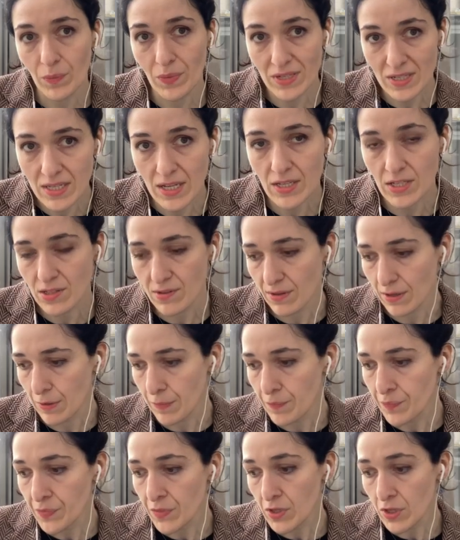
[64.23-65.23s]
последствие,
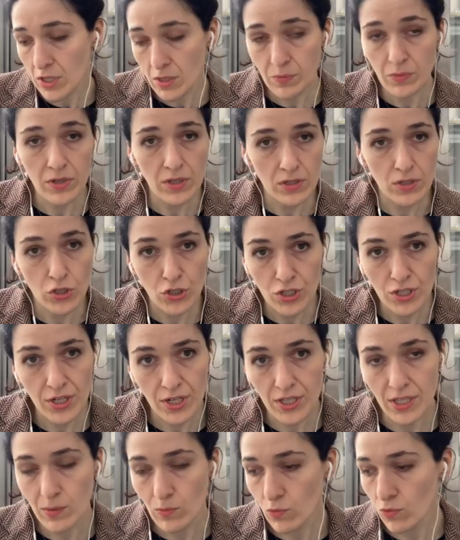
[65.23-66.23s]
и мы должны к
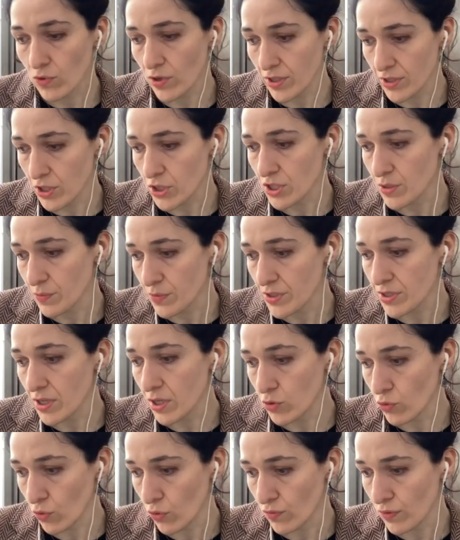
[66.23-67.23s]
этому, конечно, быть
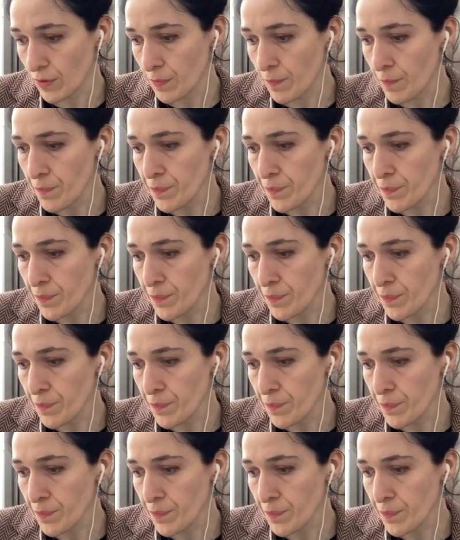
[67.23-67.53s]
готовы.